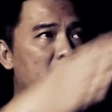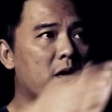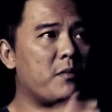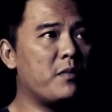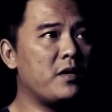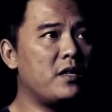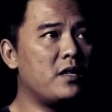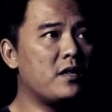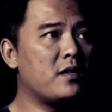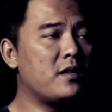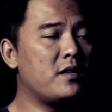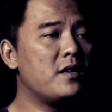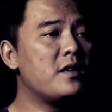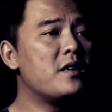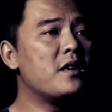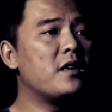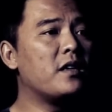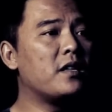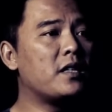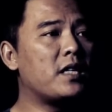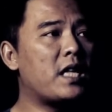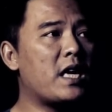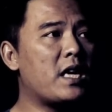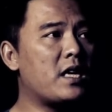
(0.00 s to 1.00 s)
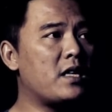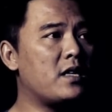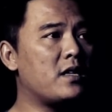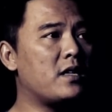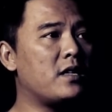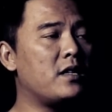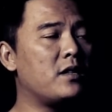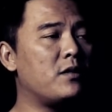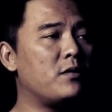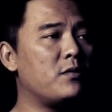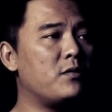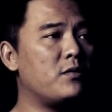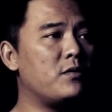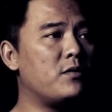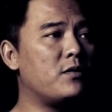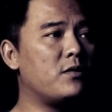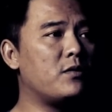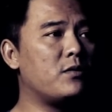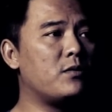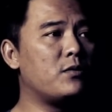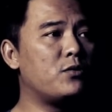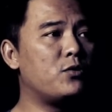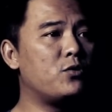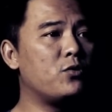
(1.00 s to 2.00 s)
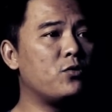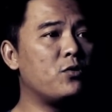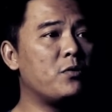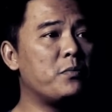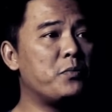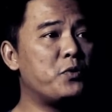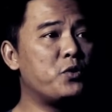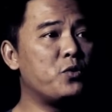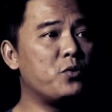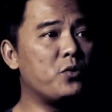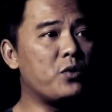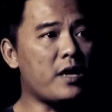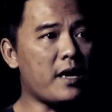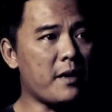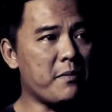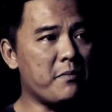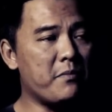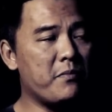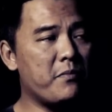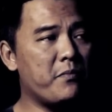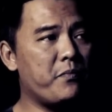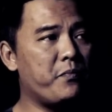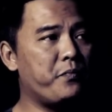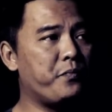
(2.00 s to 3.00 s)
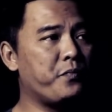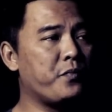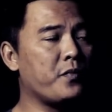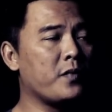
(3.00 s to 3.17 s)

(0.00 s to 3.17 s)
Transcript: namanya gentengnya itu cukup curam.